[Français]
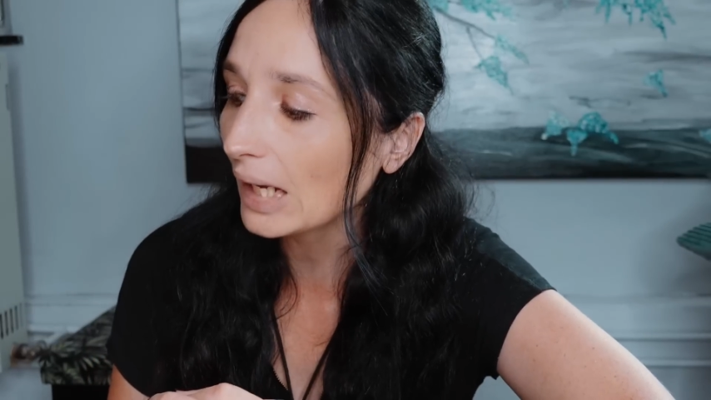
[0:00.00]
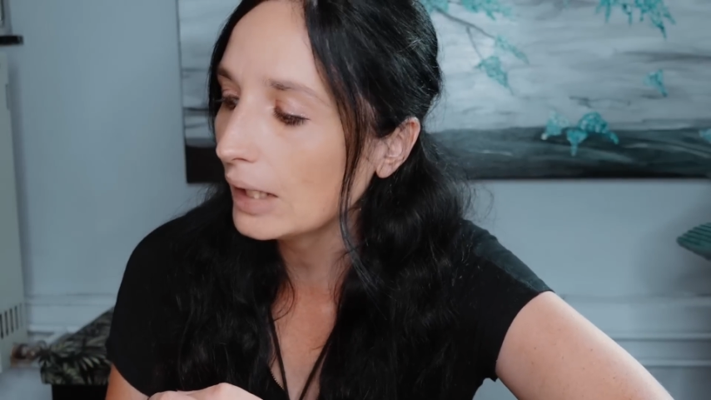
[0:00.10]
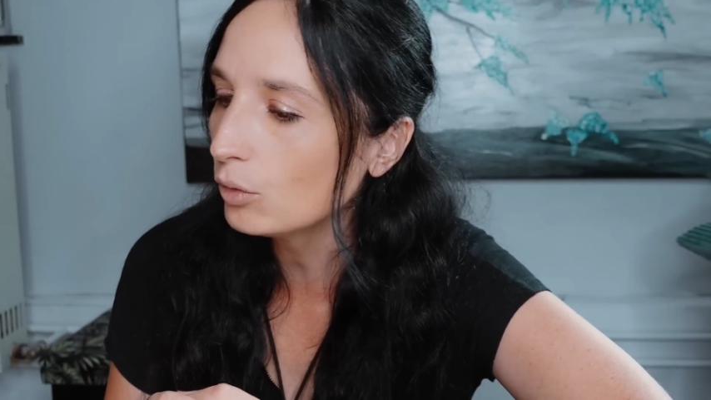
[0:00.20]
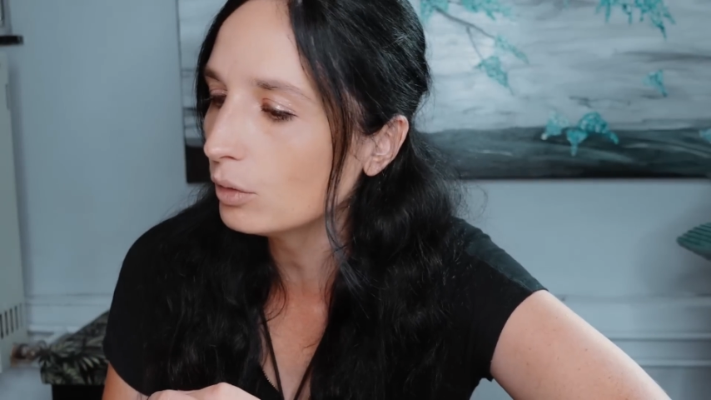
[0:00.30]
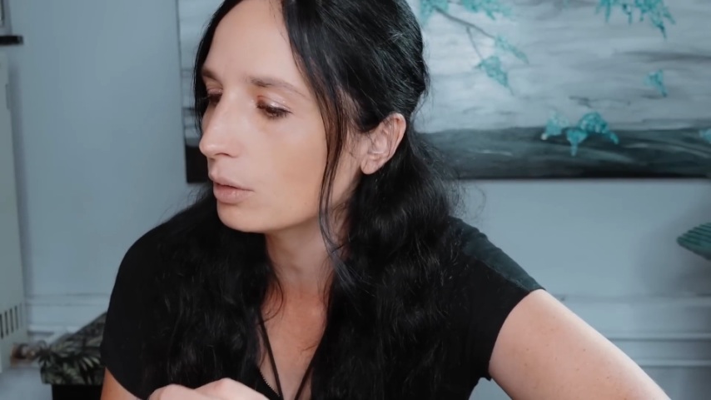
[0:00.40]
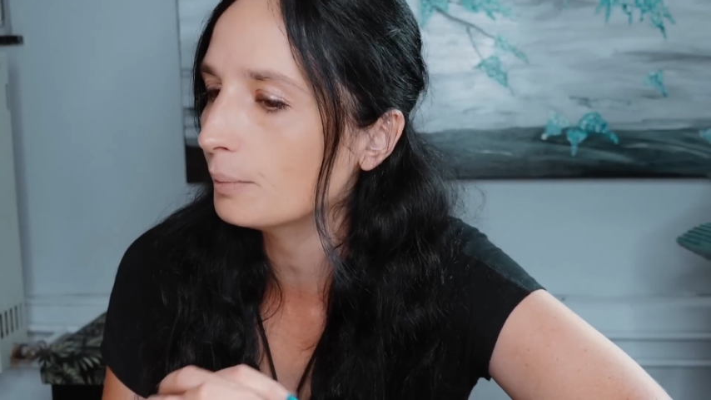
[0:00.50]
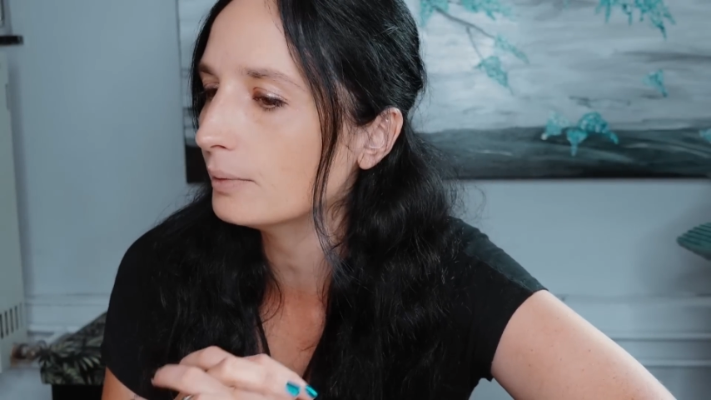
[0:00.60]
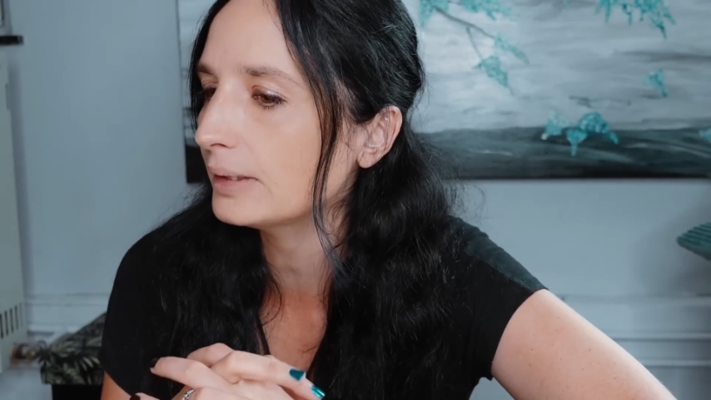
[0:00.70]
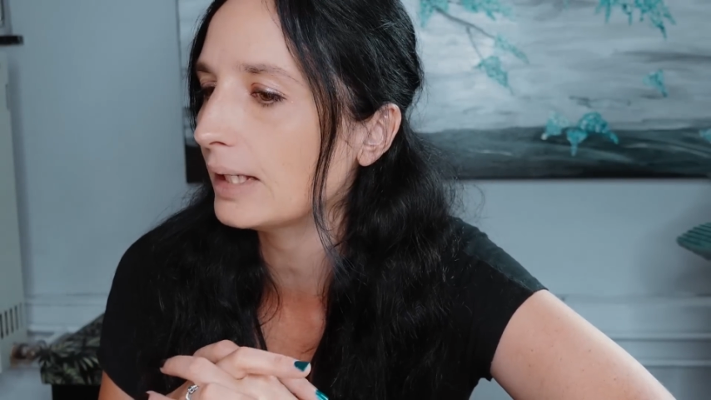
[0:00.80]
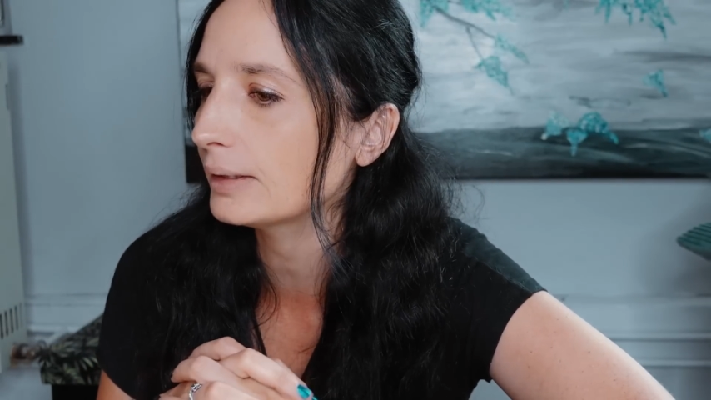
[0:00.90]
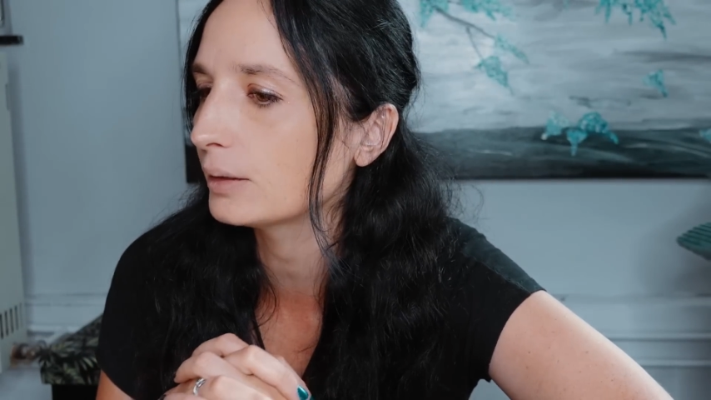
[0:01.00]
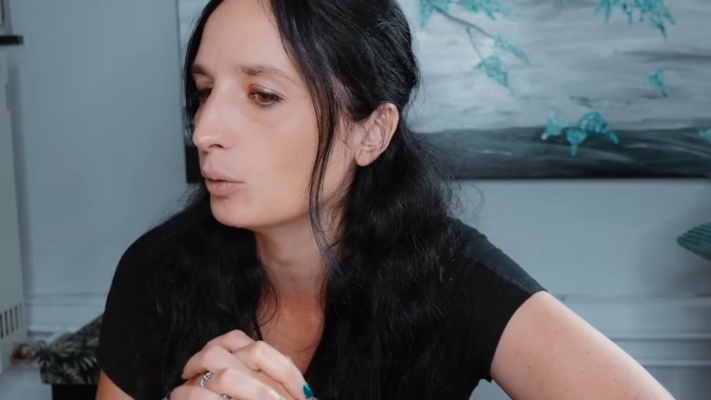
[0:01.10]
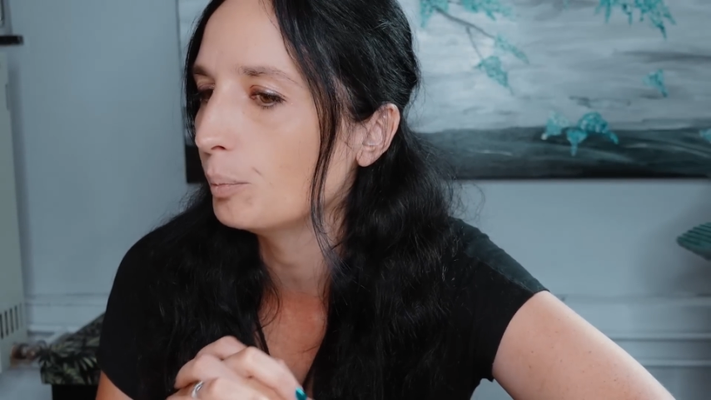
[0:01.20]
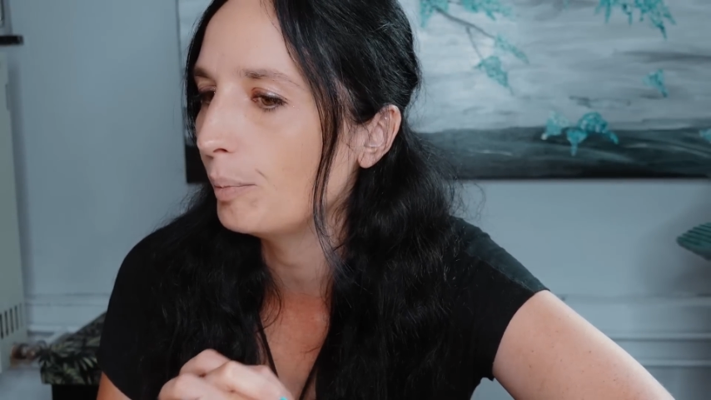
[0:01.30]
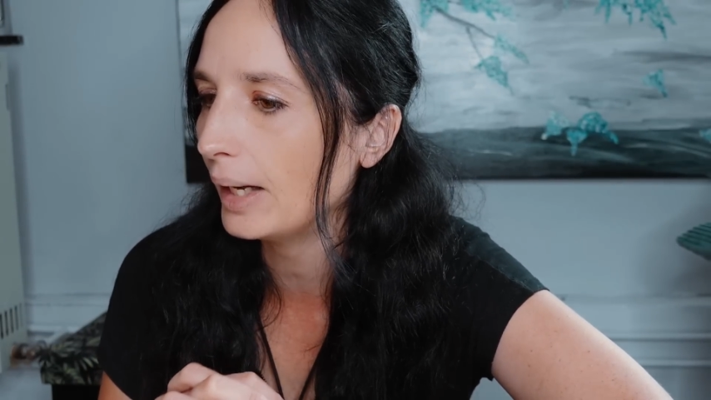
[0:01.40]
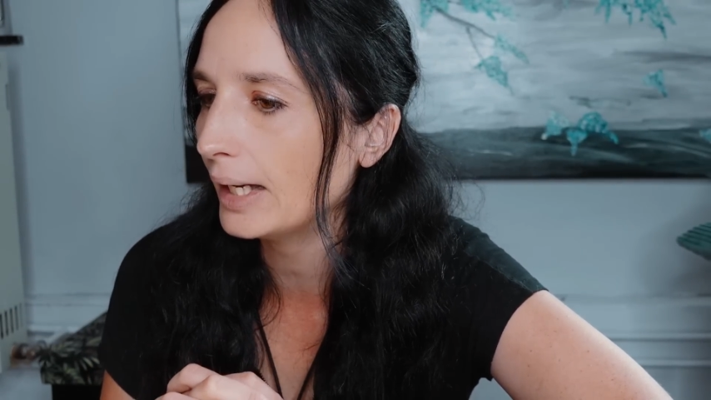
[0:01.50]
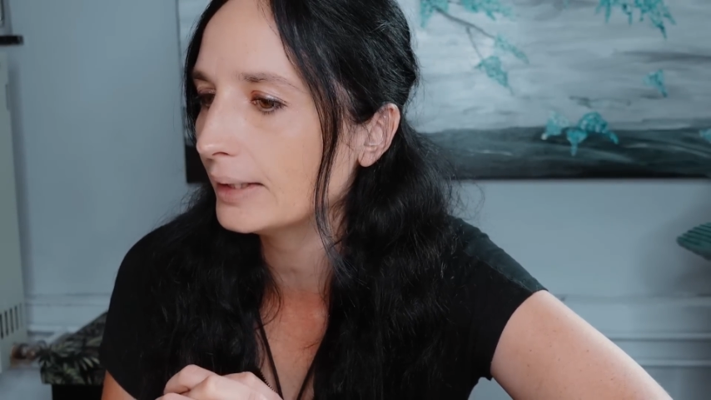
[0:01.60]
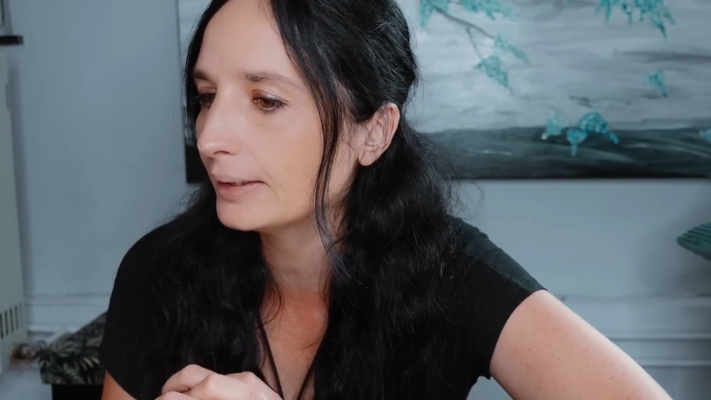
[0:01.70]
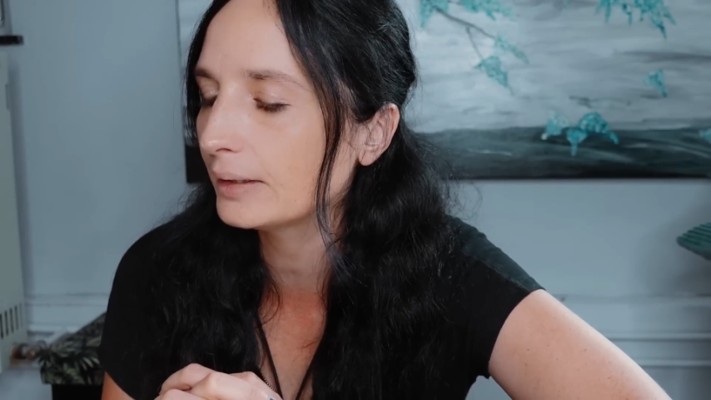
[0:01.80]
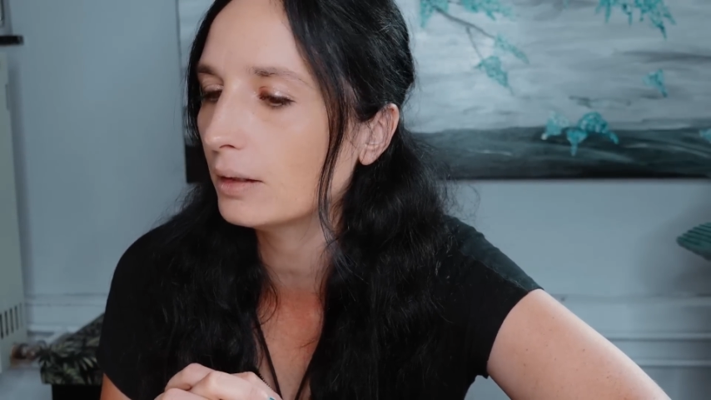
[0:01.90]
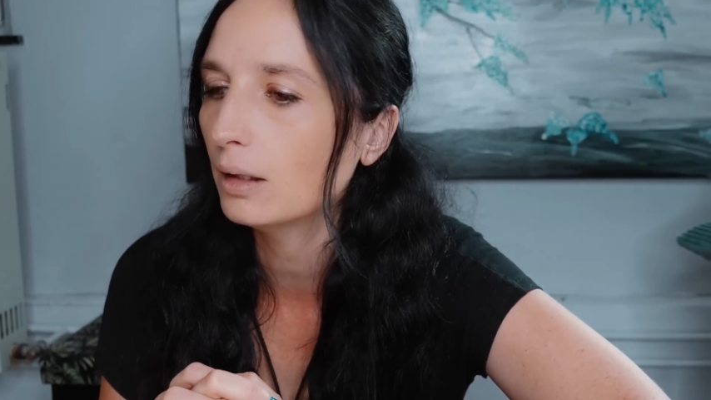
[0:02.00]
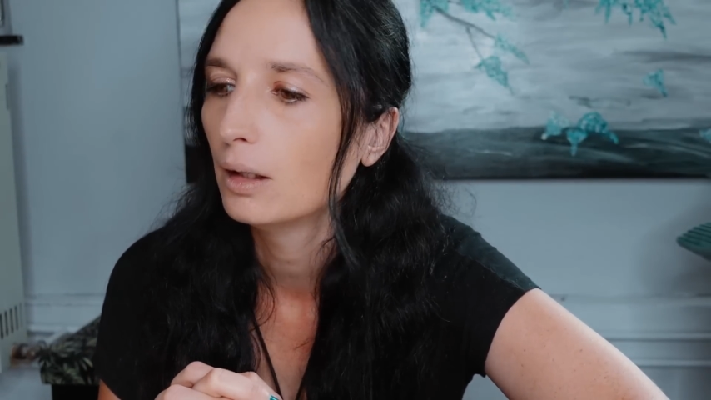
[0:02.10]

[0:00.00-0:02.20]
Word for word: Et donc comment ça se passe